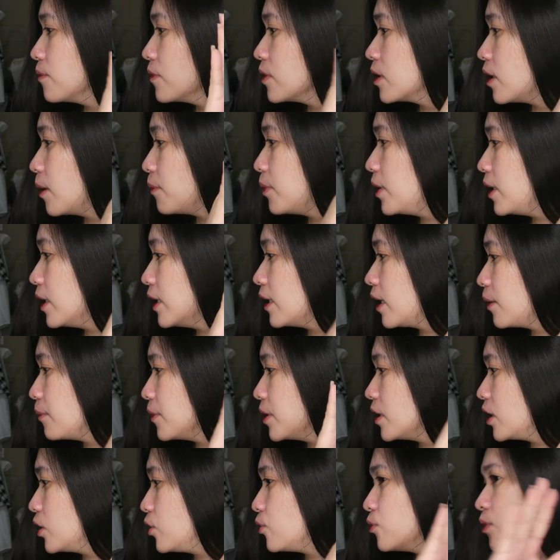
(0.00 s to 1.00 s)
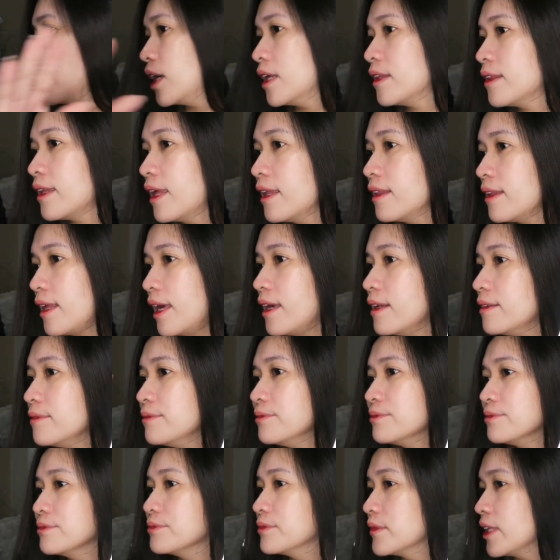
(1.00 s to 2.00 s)
nabili namin na unit and then
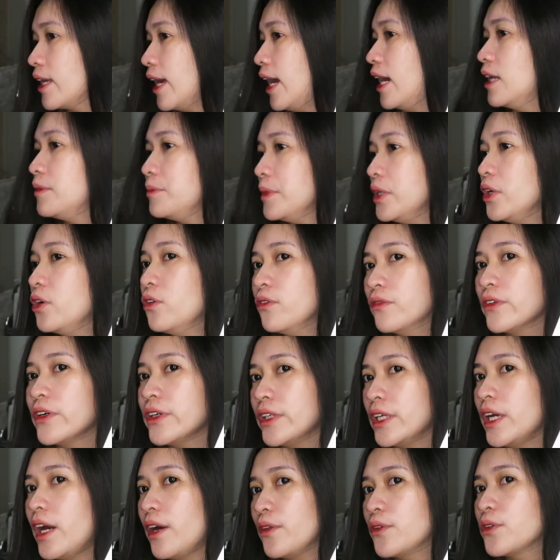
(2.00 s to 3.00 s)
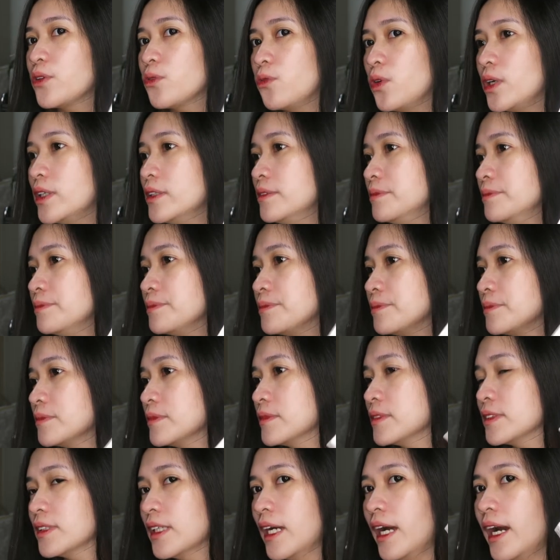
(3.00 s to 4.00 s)
hand me over the other one.
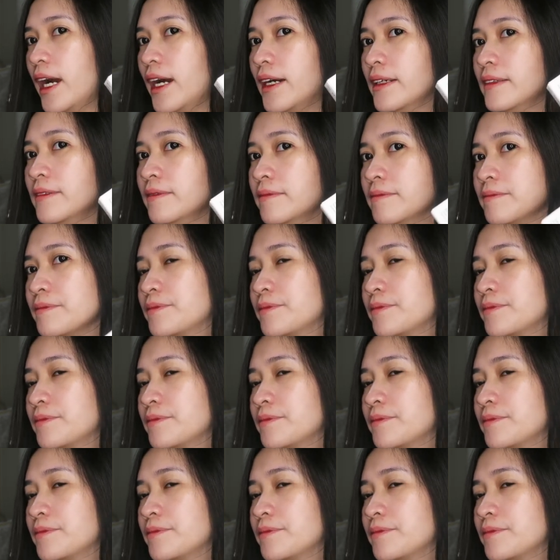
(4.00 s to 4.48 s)
Han?